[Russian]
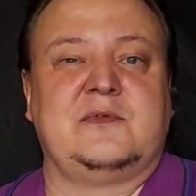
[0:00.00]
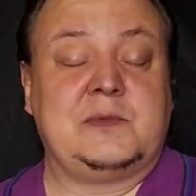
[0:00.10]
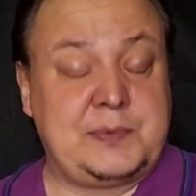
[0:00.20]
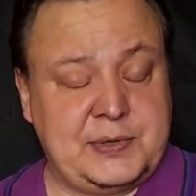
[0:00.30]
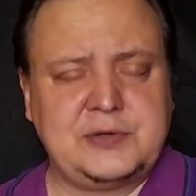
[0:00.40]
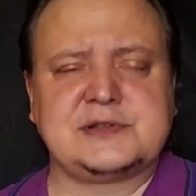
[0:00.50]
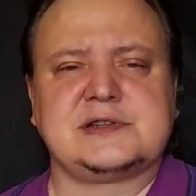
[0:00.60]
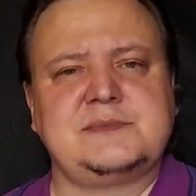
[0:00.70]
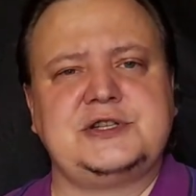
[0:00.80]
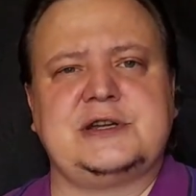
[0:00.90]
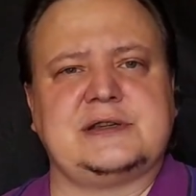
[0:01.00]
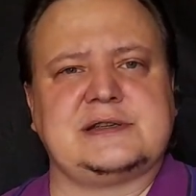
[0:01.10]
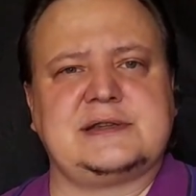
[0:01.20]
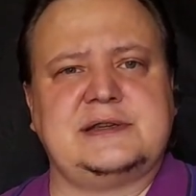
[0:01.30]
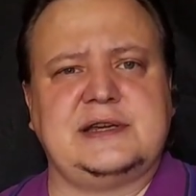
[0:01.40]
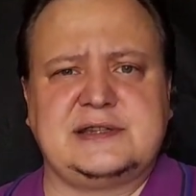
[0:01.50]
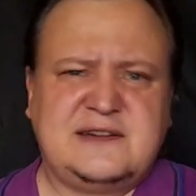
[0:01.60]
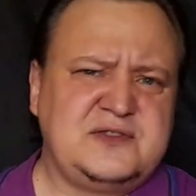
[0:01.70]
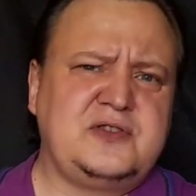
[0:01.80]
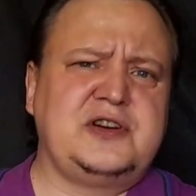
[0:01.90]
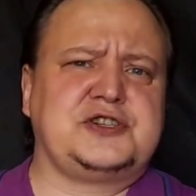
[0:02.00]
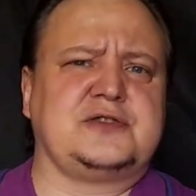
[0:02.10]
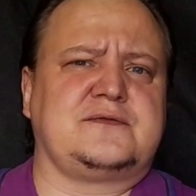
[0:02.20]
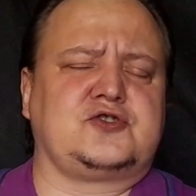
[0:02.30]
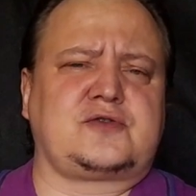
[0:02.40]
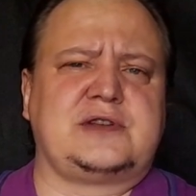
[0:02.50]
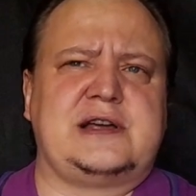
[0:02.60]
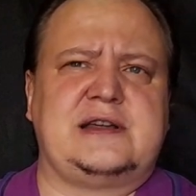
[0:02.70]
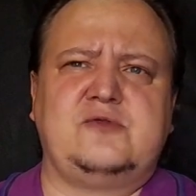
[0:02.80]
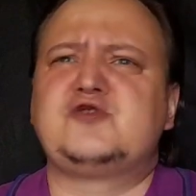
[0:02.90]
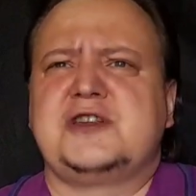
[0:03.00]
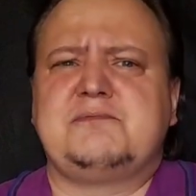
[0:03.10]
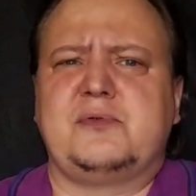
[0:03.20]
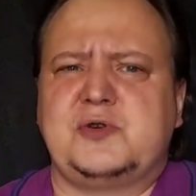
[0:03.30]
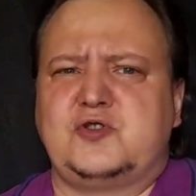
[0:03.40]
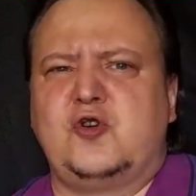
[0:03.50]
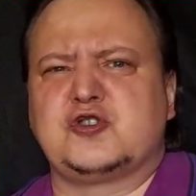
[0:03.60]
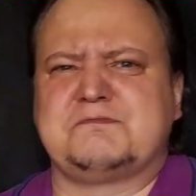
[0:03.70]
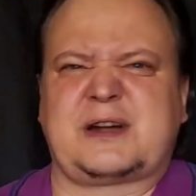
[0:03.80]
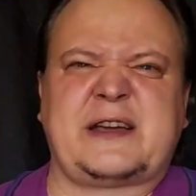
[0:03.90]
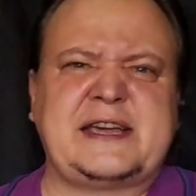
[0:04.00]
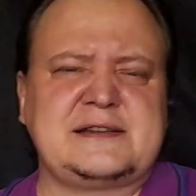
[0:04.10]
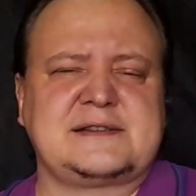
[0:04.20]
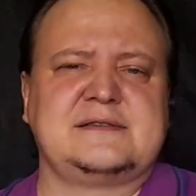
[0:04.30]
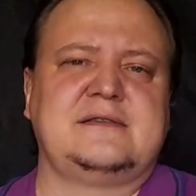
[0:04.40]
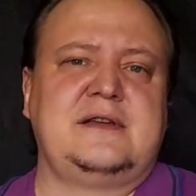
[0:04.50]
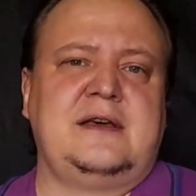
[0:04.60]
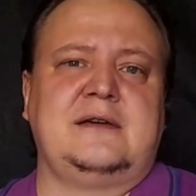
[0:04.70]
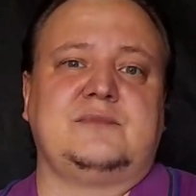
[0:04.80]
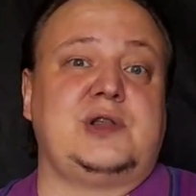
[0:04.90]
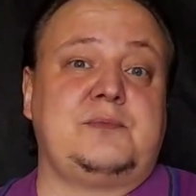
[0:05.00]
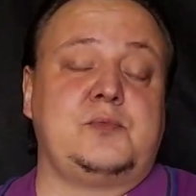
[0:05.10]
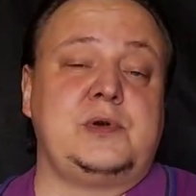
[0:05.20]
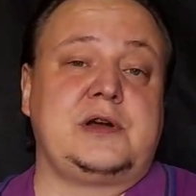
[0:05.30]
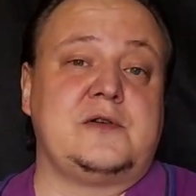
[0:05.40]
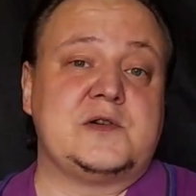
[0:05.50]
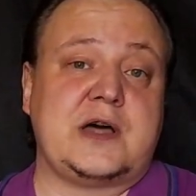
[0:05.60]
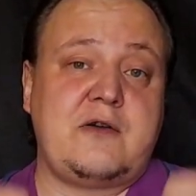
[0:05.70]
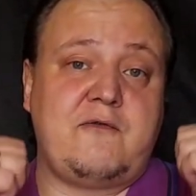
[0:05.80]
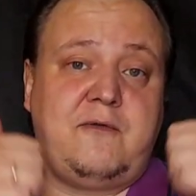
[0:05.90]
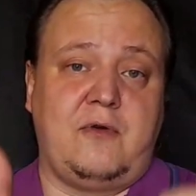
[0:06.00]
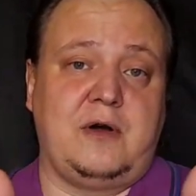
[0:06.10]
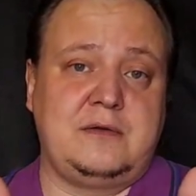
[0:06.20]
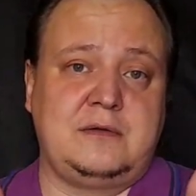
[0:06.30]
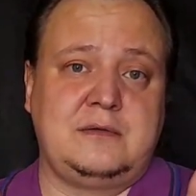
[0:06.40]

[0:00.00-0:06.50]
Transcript: Вам попадется замечательная статья. Давно еще в журнале, уже не помню, «Нож, прорез» была опубликована. Во!